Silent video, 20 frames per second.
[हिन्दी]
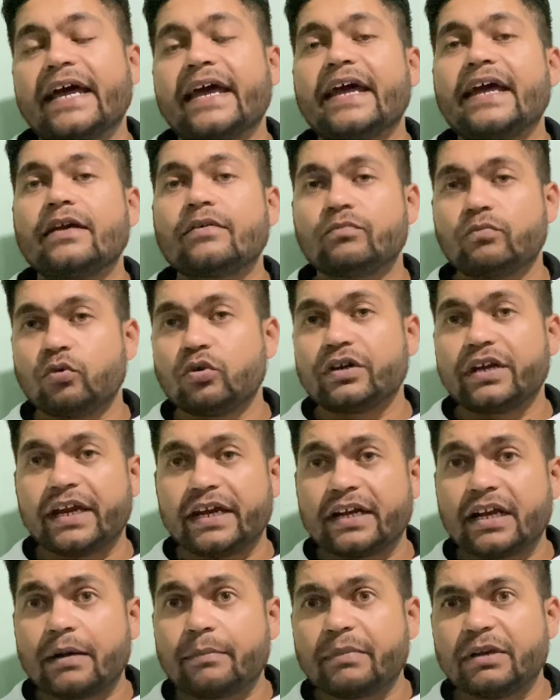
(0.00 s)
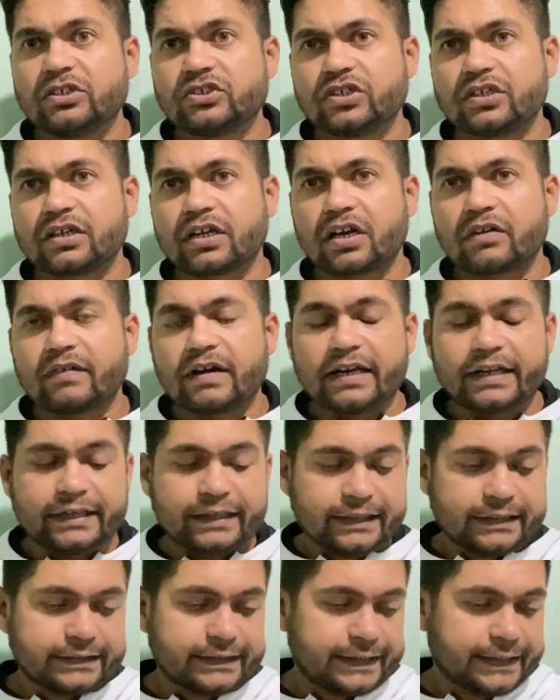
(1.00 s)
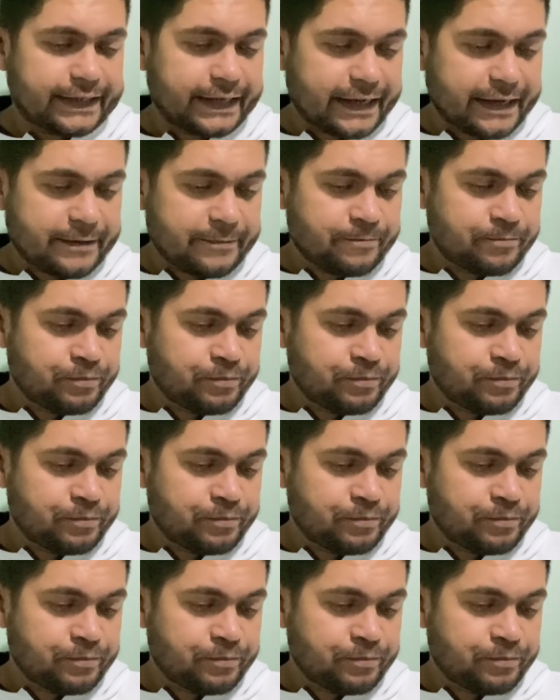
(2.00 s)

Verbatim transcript: है वो डेटा मेंशन करवा लेना ठीक है